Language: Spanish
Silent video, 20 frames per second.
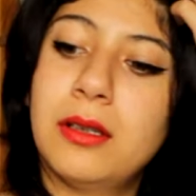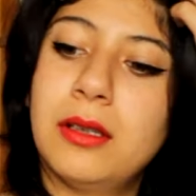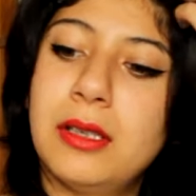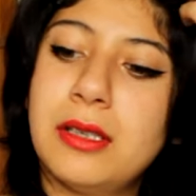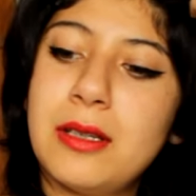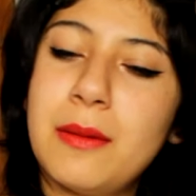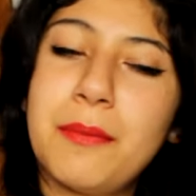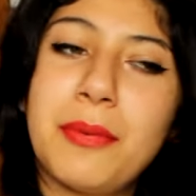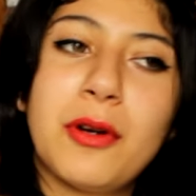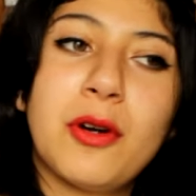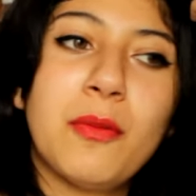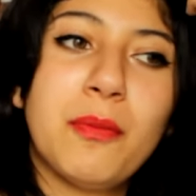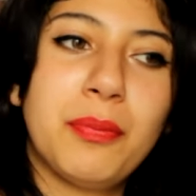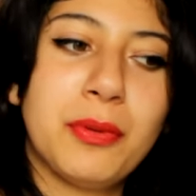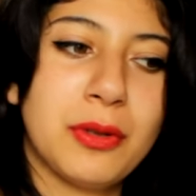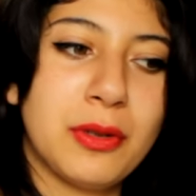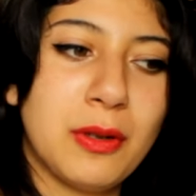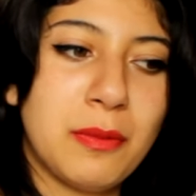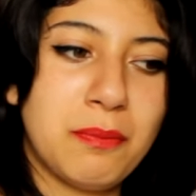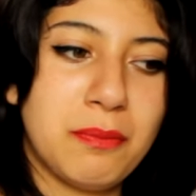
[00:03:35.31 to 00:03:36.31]
Y siempre
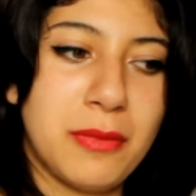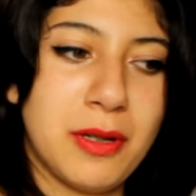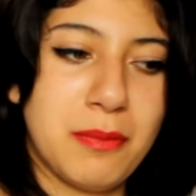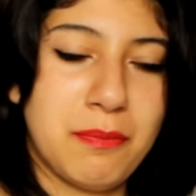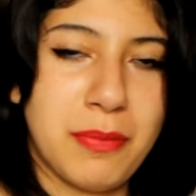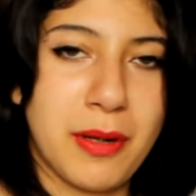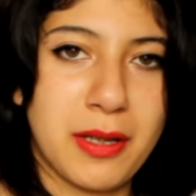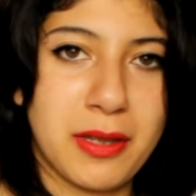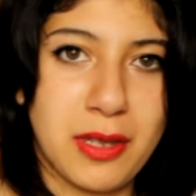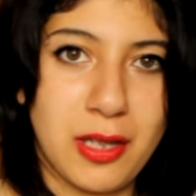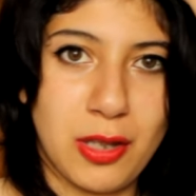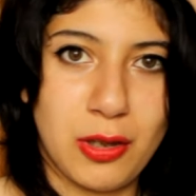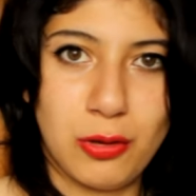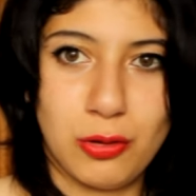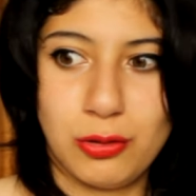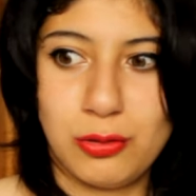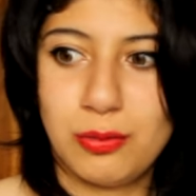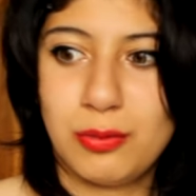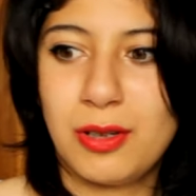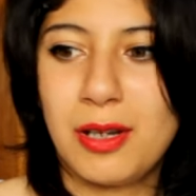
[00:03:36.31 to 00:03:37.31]
compro el, pack de
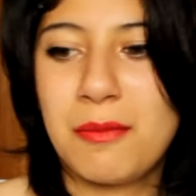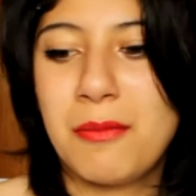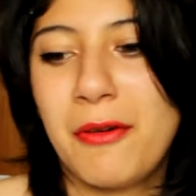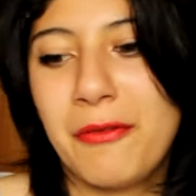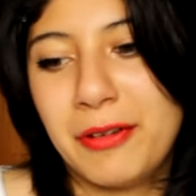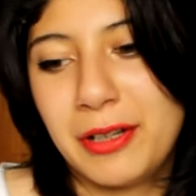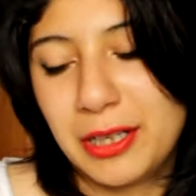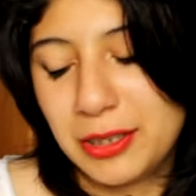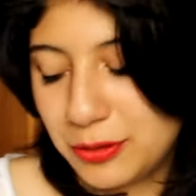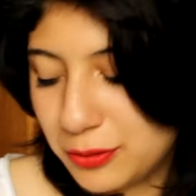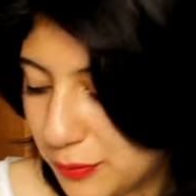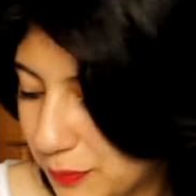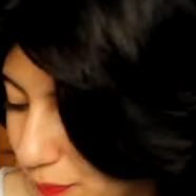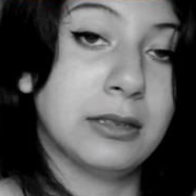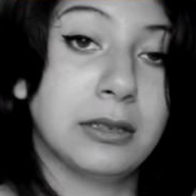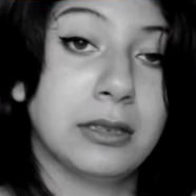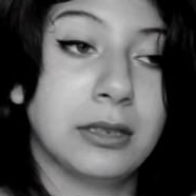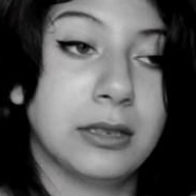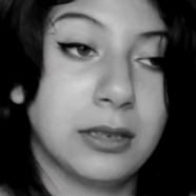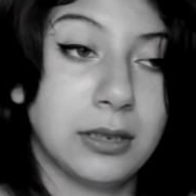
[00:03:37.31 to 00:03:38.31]
dos, que es más barato.
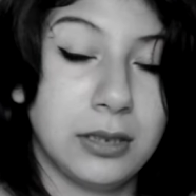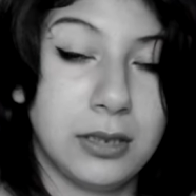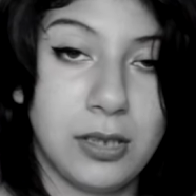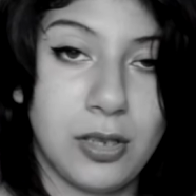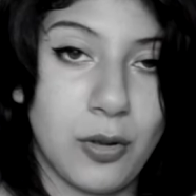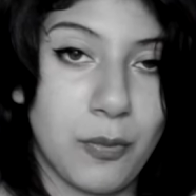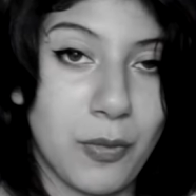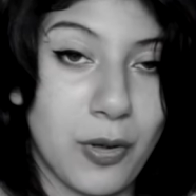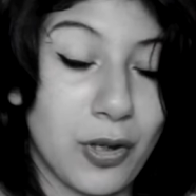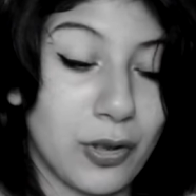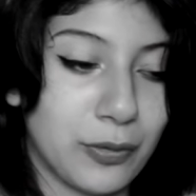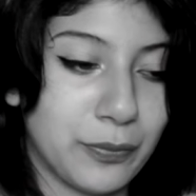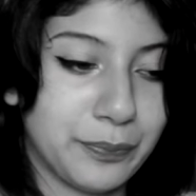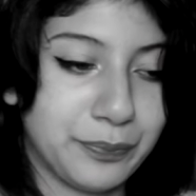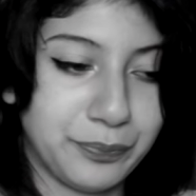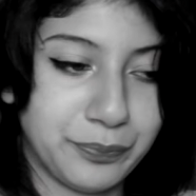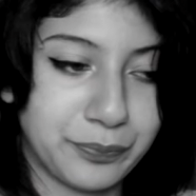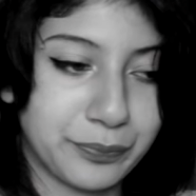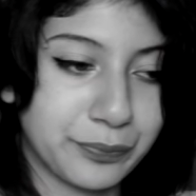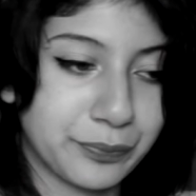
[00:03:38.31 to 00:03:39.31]
Mi abuelo compró
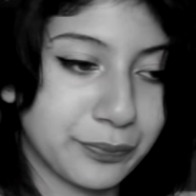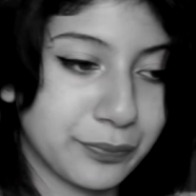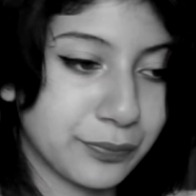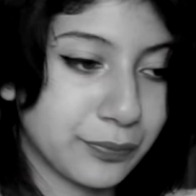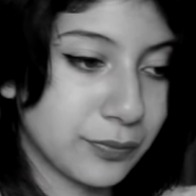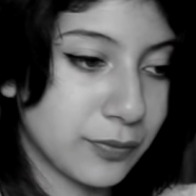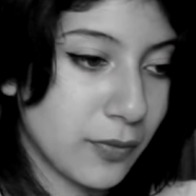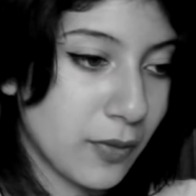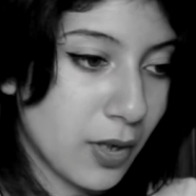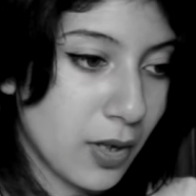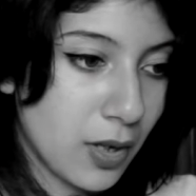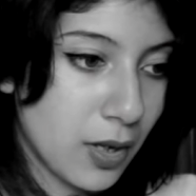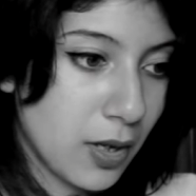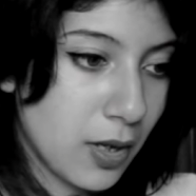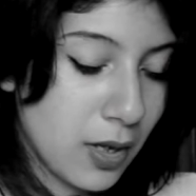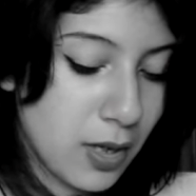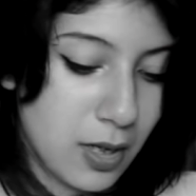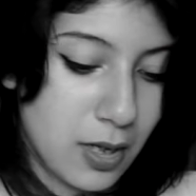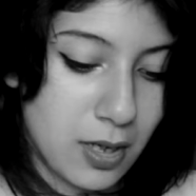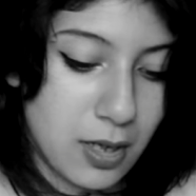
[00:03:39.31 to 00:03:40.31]
nuestra
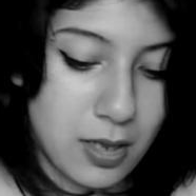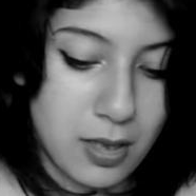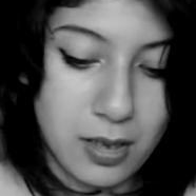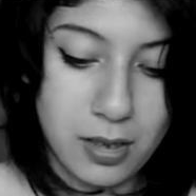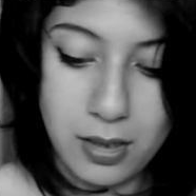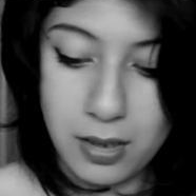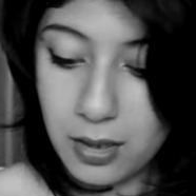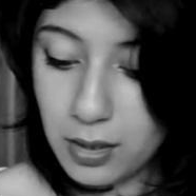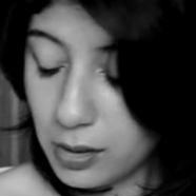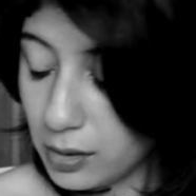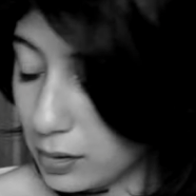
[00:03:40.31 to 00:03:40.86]
casa. ¿Ah?